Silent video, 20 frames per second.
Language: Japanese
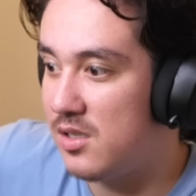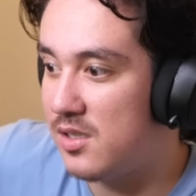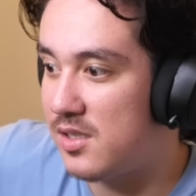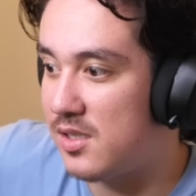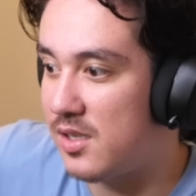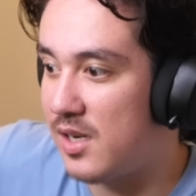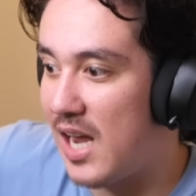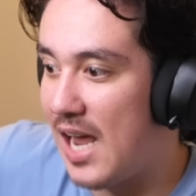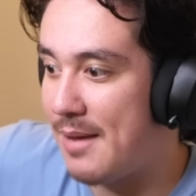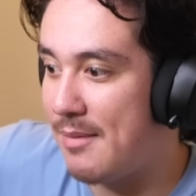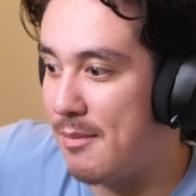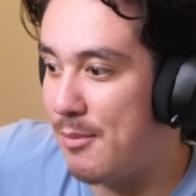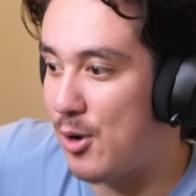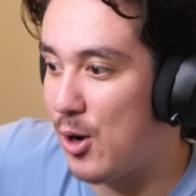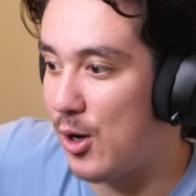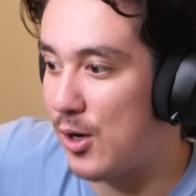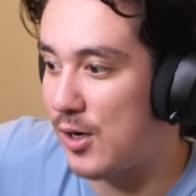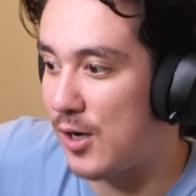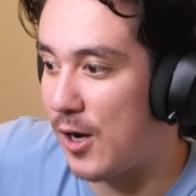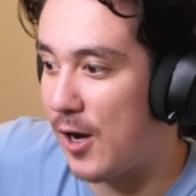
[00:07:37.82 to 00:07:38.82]

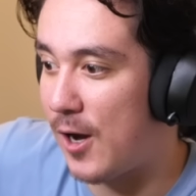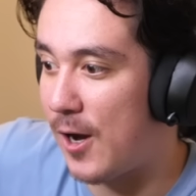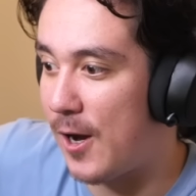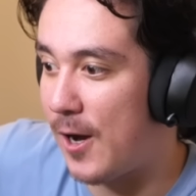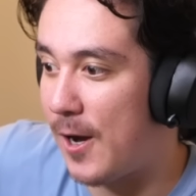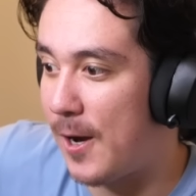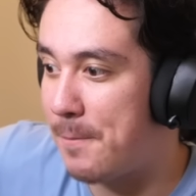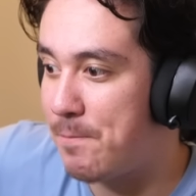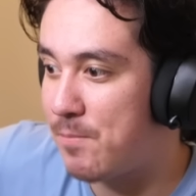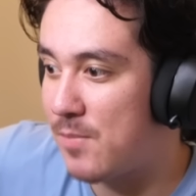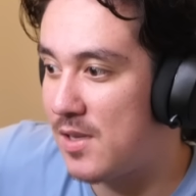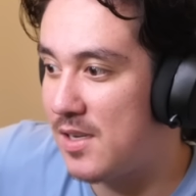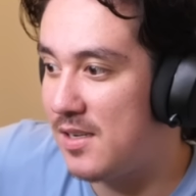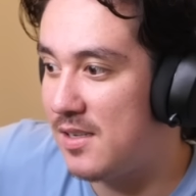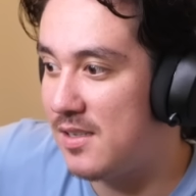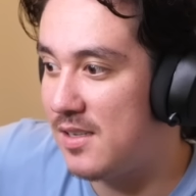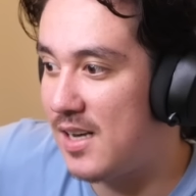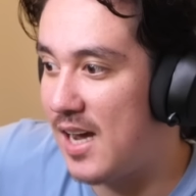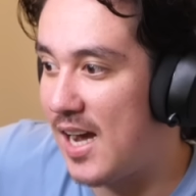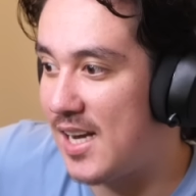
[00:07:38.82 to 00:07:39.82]
スライムブロック
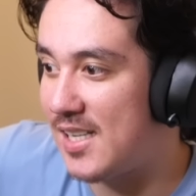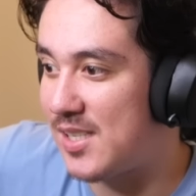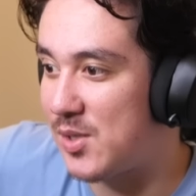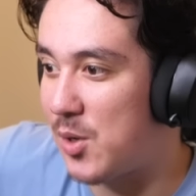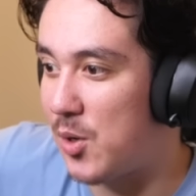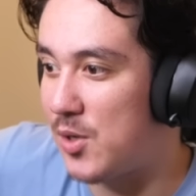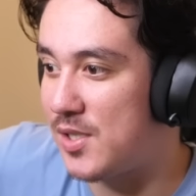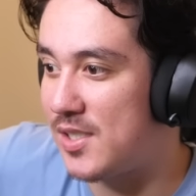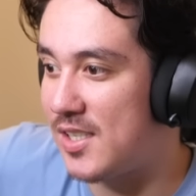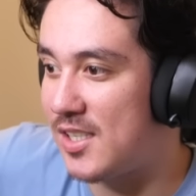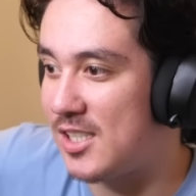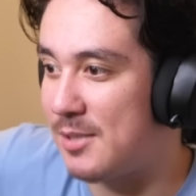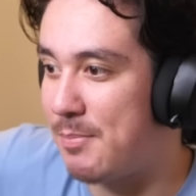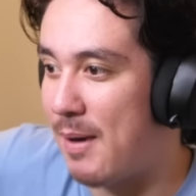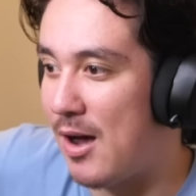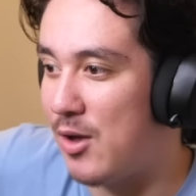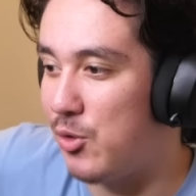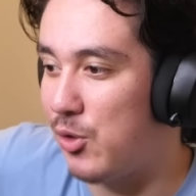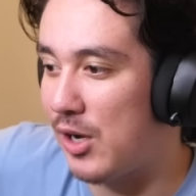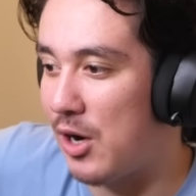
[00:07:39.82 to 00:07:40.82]
はい少しずつ
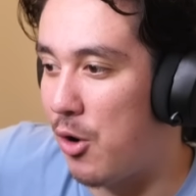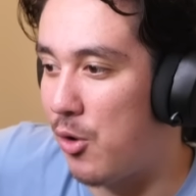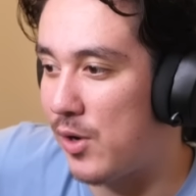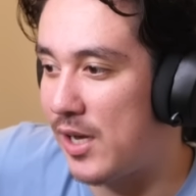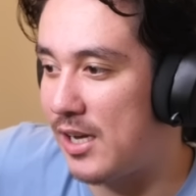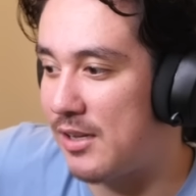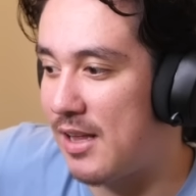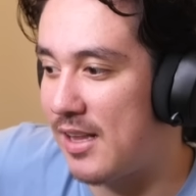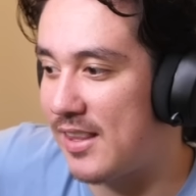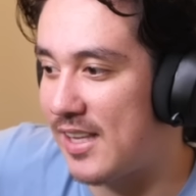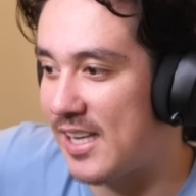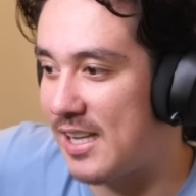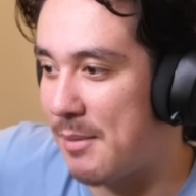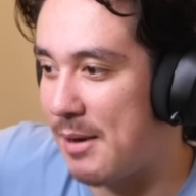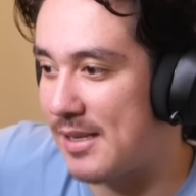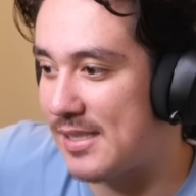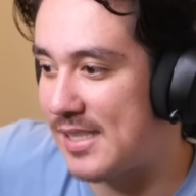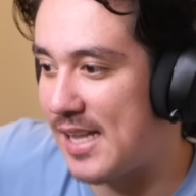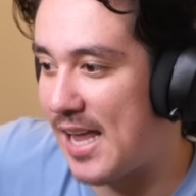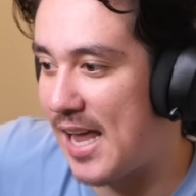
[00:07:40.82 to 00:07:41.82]
バウンドが大きくなってきて
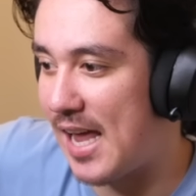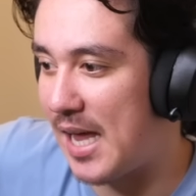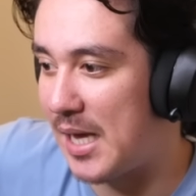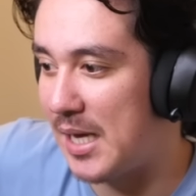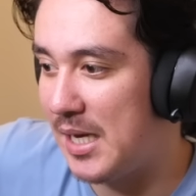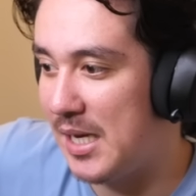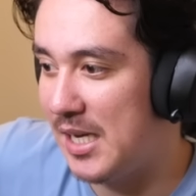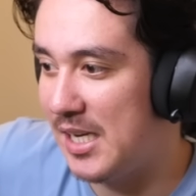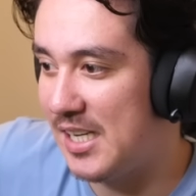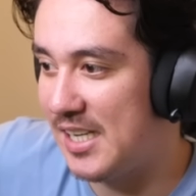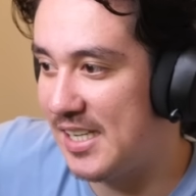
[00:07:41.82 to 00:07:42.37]
ますね